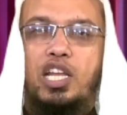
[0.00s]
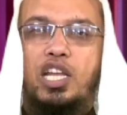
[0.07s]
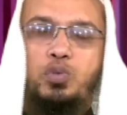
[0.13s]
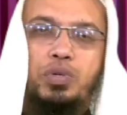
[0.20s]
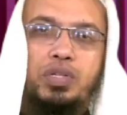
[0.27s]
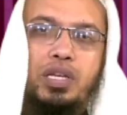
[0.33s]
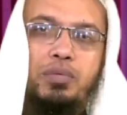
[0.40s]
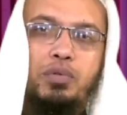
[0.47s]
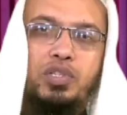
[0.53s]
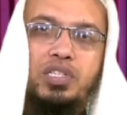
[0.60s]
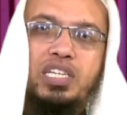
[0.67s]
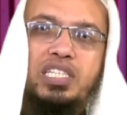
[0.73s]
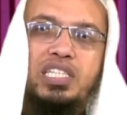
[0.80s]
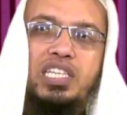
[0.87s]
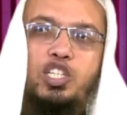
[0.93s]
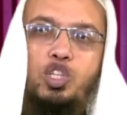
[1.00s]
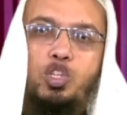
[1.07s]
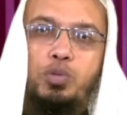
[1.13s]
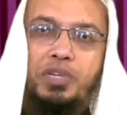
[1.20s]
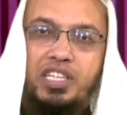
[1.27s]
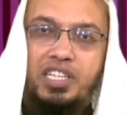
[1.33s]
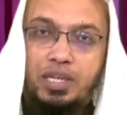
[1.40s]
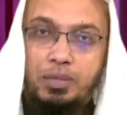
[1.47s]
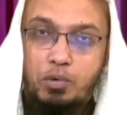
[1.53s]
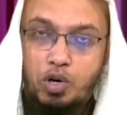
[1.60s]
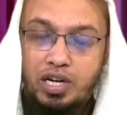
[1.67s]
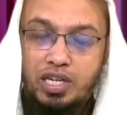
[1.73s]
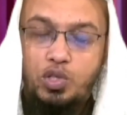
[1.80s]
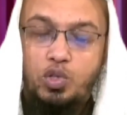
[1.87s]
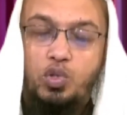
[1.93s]
আল্লাহ সুমাতলা বলেছেন স্ত্রী যদি তোমাদেরকে
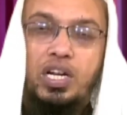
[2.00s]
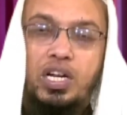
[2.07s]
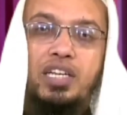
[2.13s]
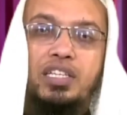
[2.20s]
মহানা কিছু